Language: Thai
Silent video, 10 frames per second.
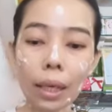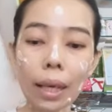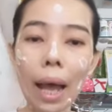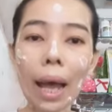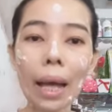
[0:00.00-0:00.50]

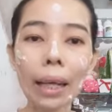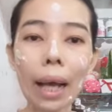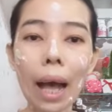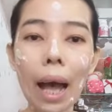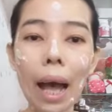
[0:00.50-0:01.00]
หน้า
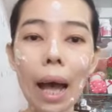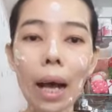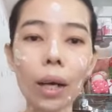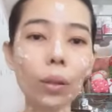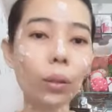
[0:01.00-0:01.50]
ขา
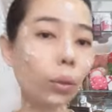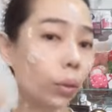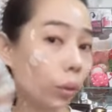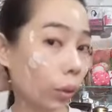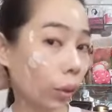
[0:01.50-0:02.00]
ว
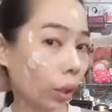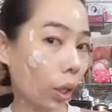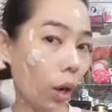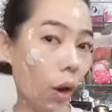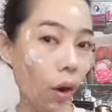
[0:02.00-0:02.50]

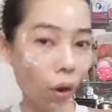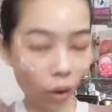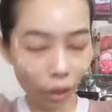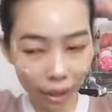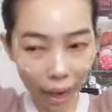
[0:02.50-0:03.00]
คอ
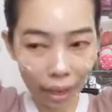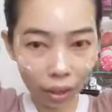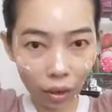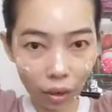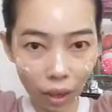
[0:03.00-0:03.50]
หน้า
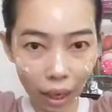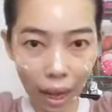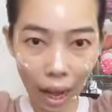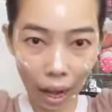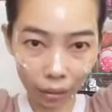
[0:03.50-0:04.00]
คอ
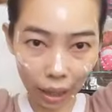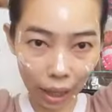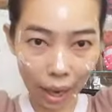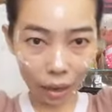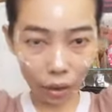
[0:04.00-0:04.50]
ขาวแต่
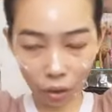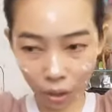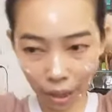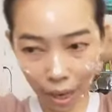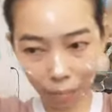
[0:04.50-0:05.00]
หลังคอ
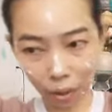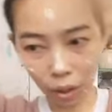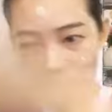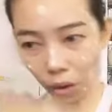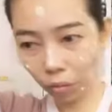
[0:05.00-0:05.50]

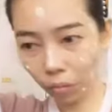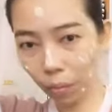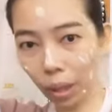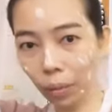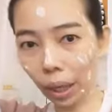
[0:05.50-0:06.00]
ดำก็
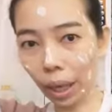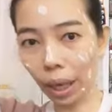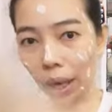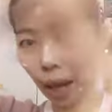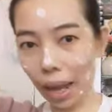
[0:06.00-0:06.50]
ไม่โอเค
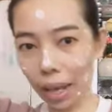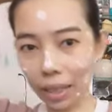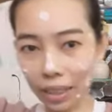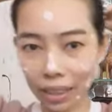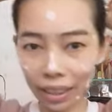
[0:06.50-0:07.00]
นะ
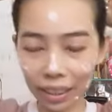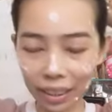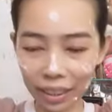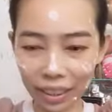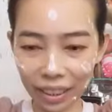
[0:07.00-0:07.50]
เอ
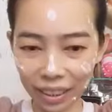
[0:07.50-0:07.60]
อ